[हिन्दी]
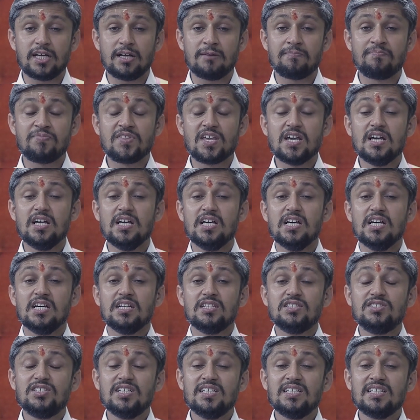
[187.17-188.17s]

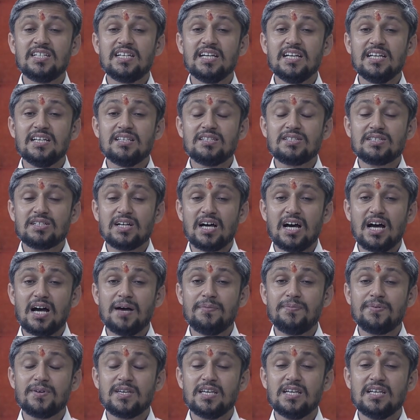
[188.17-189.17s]
हैं जिनके
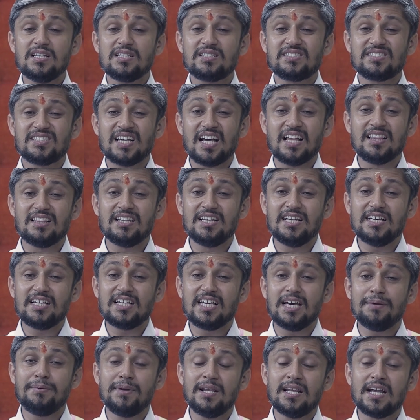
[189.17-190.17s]
स्टाफ की सैलरी
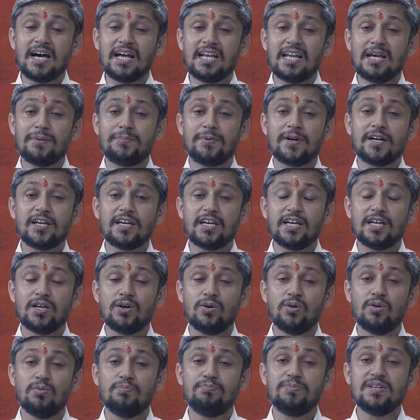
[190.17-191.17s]
के भी लाले पड़ गए
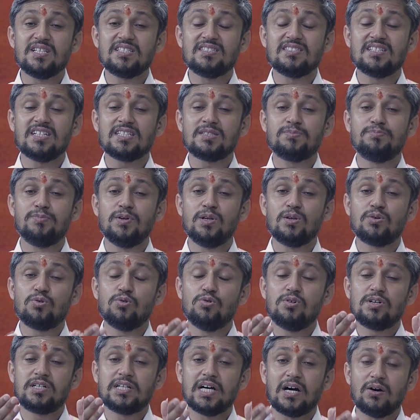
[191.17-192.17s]
हों बिजनेस
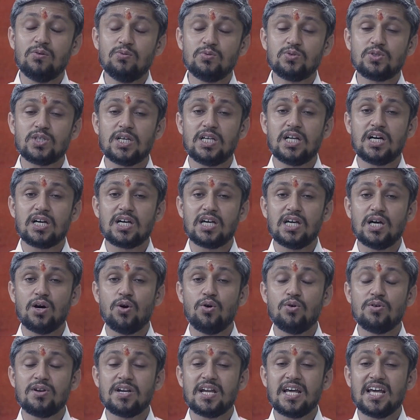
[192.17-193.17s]
बिल्कुल डाउन चला गया
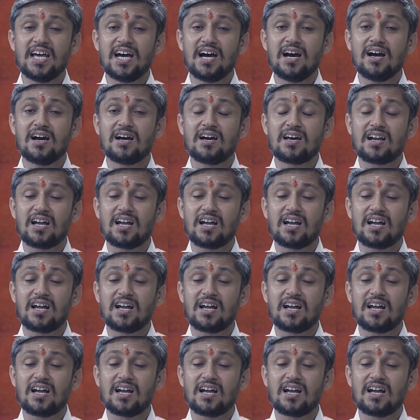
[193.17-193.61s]
हो नया